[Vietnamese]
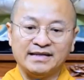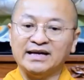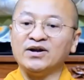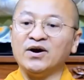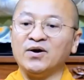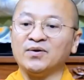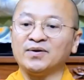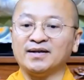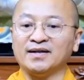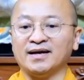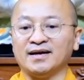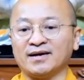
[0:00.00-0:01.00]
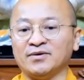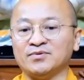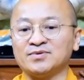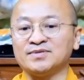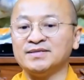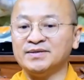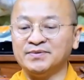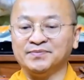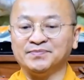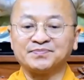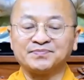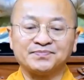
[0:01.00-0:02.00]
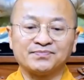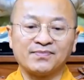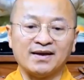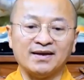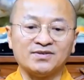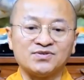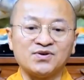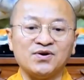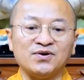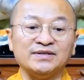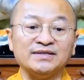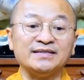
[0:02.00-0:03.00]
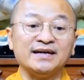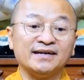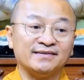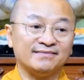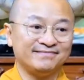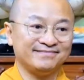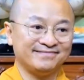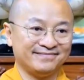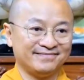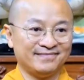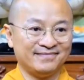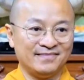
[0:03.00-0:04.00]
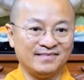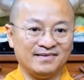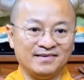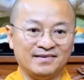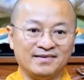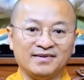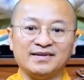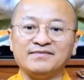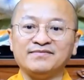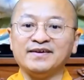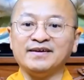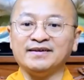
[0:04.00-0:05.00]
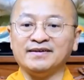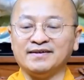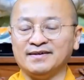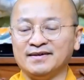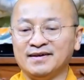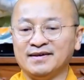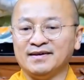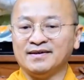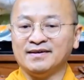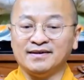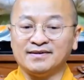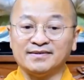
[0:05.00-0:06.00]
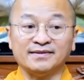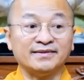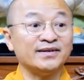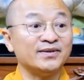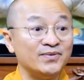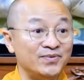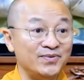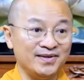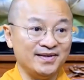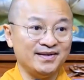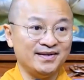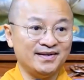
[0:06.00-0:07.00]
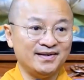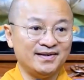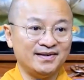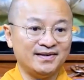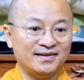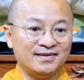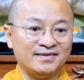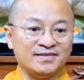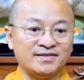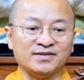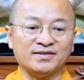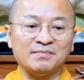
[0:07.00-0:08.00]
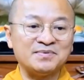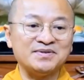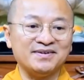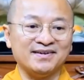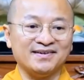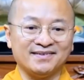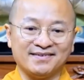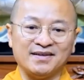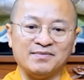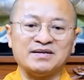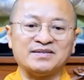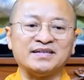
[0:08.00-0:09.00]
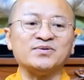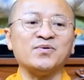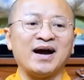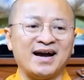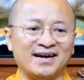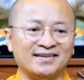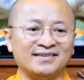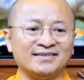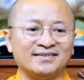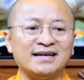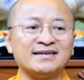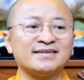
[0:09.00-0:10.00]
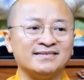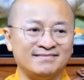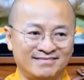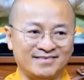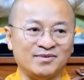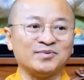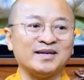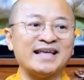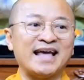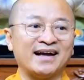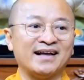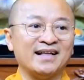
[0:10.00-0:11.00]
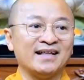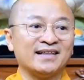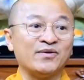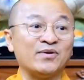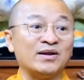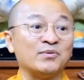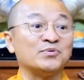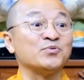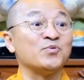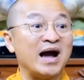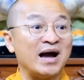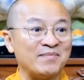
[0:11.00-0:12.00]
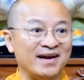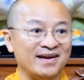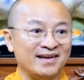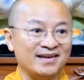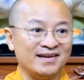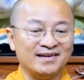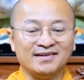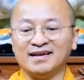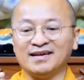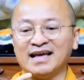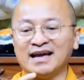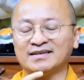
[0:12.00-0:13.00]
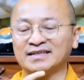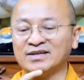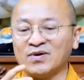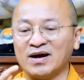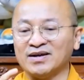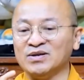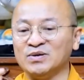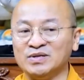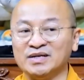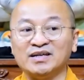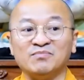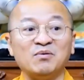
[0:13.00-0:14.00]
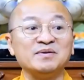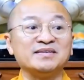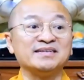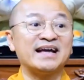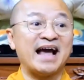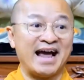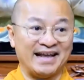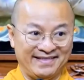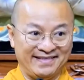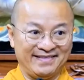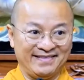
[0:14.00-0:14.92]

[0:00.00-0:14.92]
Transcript: Tế độ đó là cầu siêu là cho người chết, có thể vì à, sự tiếc nuối, sự chấp trước đó, có thể bị trì hoãn tái sinh trong một thời gian. Theo quan điểm của Trung Hoa mà thời gian trì hoãn nhiều nhất là bốn mươi chín ngày,